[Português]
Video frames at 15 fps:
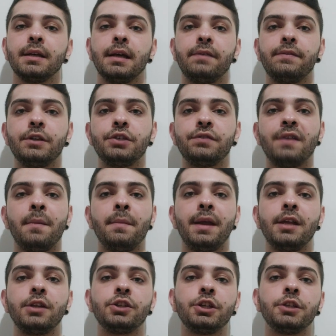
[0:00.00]

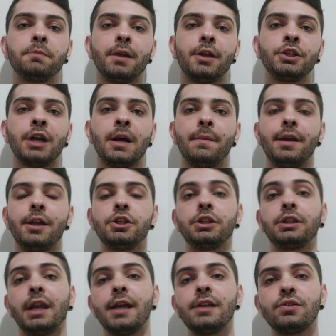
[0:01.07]
efetivamente de
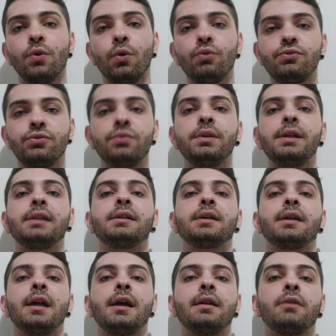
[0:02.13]
praticamente três gols do
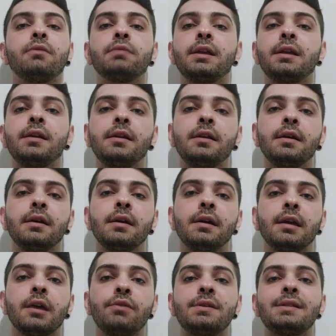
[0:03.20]
Inter, né? Não que
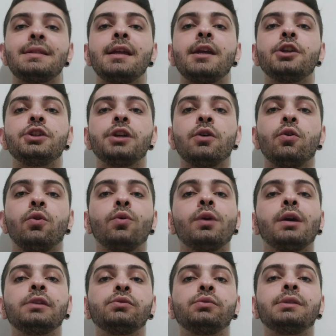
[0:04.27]
que eu esteja
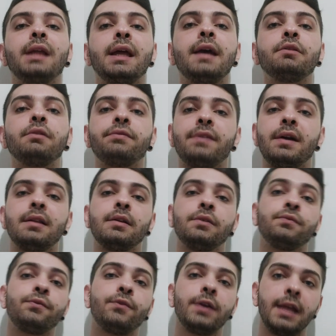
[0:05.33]
colocando o dedo e falando
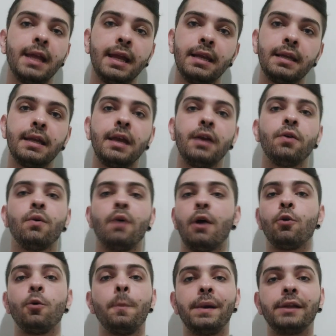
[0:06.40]
foi ele que errou, a
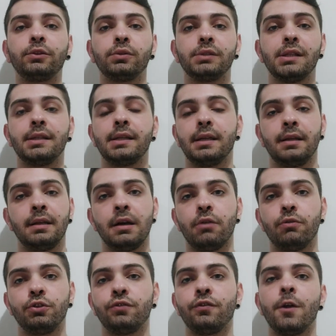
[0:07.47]
culpa é toda dele.
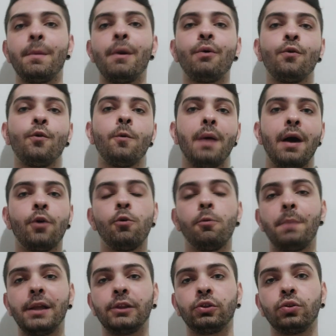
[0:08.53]
Não, de forma alguma, a
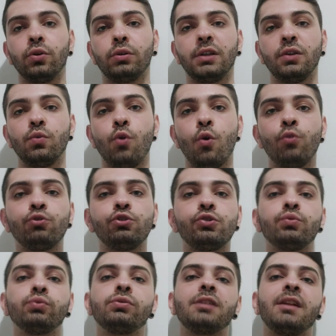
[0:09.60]
culpa é toda do
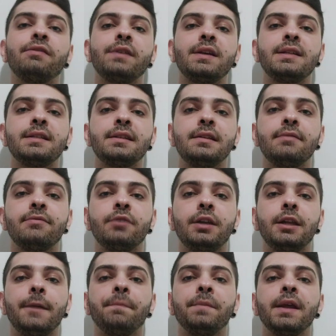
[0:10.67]
conjunto defensivo
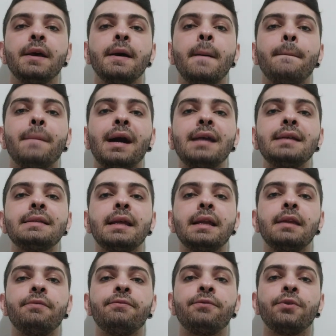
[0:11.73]
ali. Mas
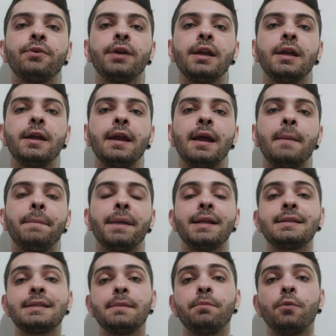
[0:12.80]
ele foi, ele
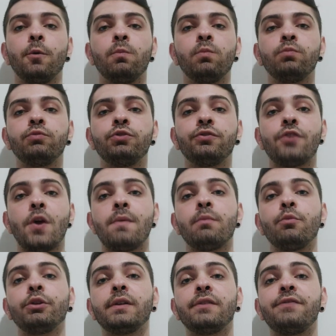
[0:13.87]
participou de forma
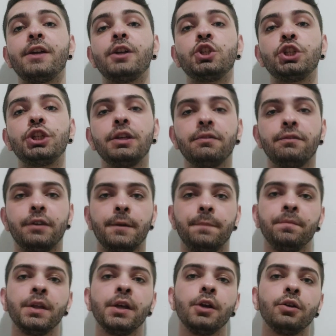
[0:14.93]
muito efetiva
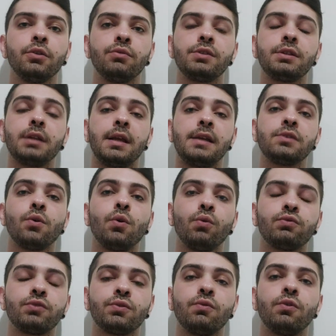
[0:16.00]
nos três
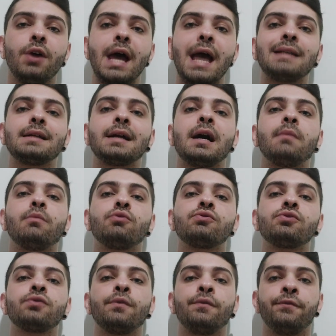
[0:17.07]
gols que o Goiás acabou
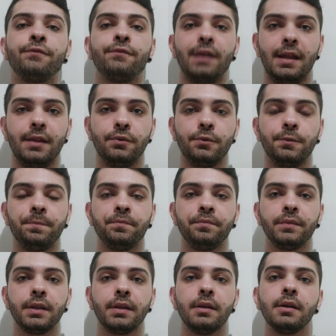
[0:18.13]
sofrendo.
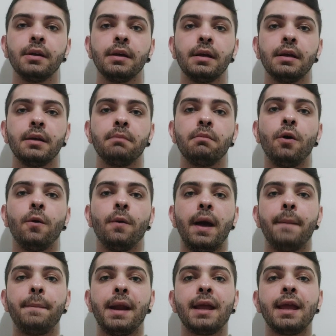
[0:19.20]
Bom,
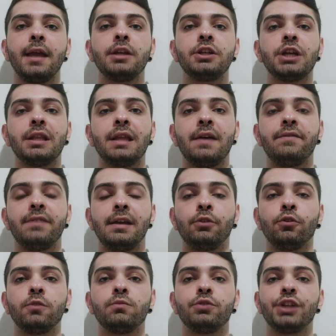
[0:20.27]
é para quem já deve aí,
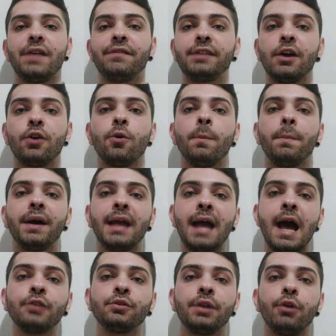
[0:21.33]
todo mundo já deve ter
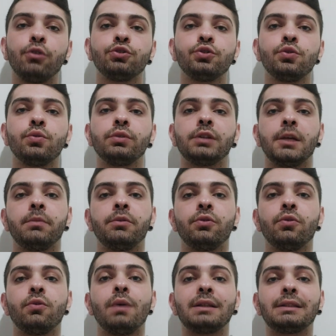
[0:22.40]
acompanhado, né? O jogo
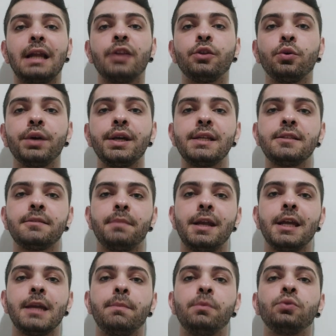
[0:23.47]
terminou 4 a 2 para a
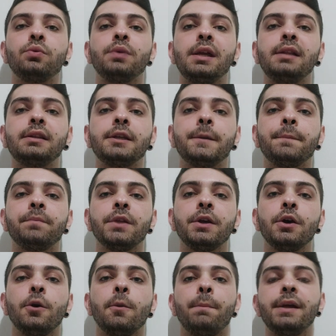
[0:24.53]
equipe do Inter.
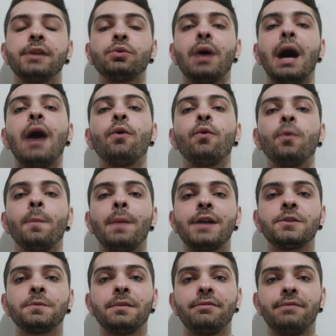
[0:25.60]
Pedro Raul
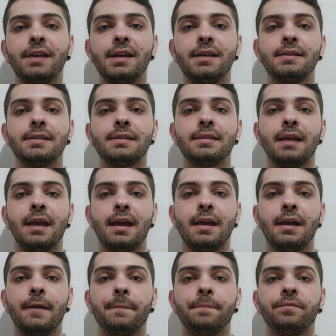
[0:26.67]
mais uma vez
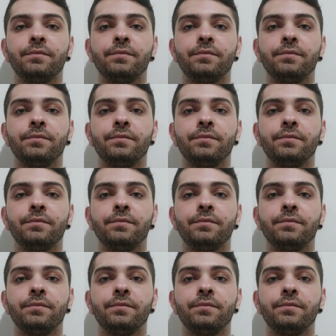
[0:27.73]
é,